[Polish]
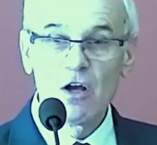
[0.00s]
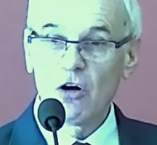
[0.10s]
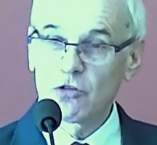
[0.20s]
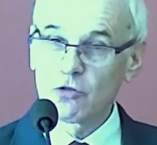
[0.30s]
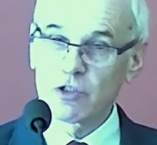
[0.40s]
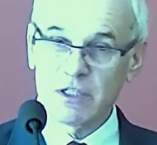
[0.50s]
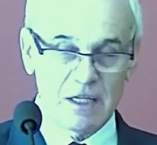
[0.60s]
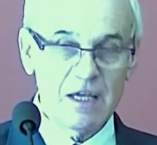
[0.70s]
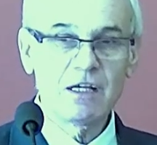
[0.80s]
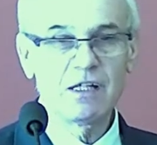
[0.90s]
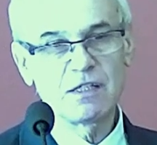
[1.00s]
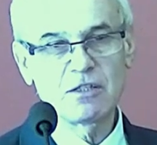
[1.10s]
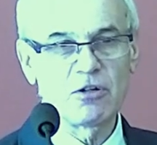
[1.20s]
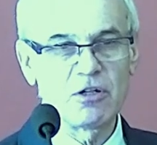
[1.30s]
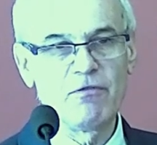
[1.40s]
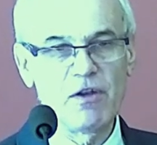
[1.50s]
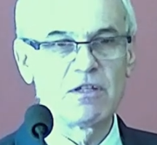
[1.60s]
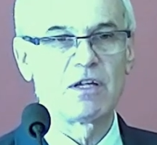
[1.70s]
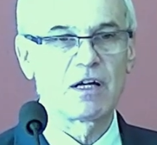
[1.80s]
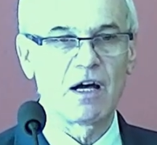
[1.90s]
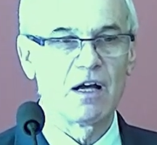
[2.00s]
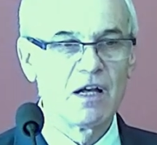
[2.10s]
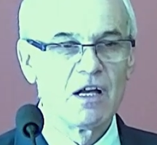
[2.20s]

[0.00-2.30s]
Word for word: Otóż z tej historii wynika,